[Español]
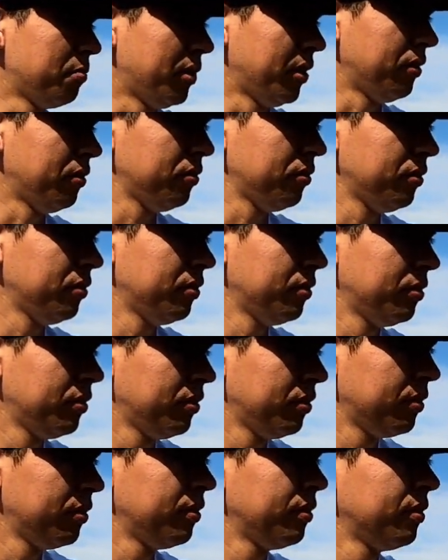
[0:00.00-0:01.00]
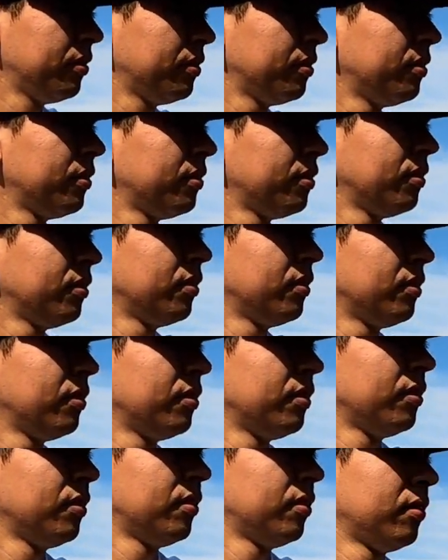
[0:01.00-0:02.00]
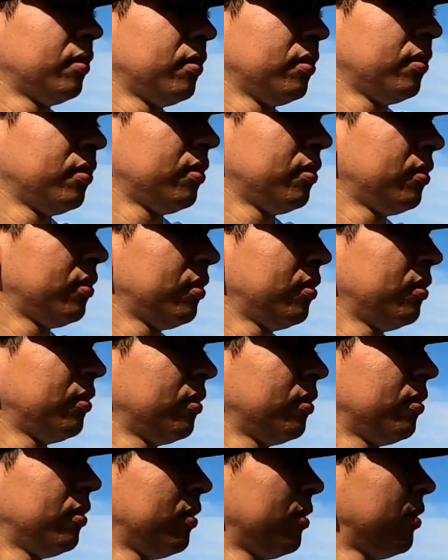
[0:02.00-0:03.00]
Hermanos. Entonces vino un señor de Álamos censando los